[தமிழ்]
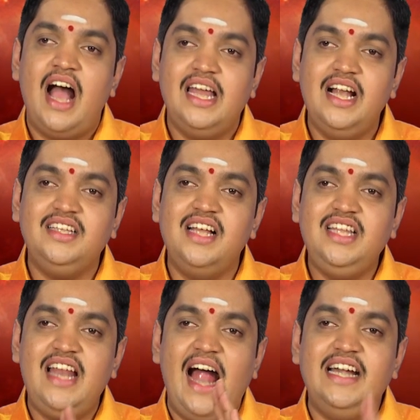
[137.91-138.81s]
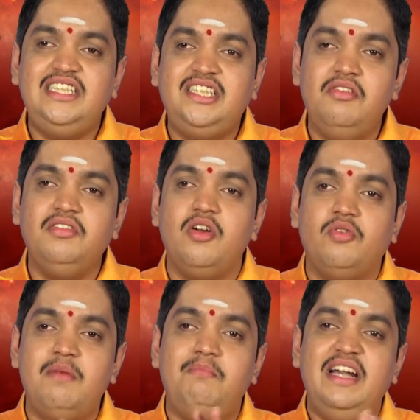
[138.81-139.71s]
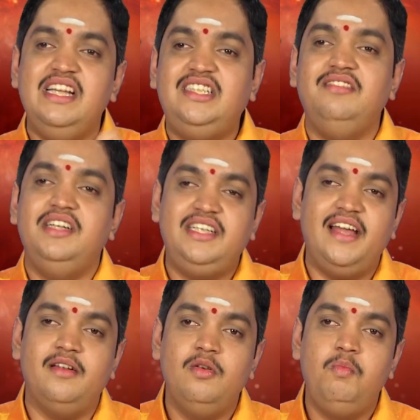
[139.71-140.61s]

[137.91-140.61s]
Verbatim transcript: அதனால தான் தன்னை அடித்தவங்கள கூட மன்னித்து விட்டார்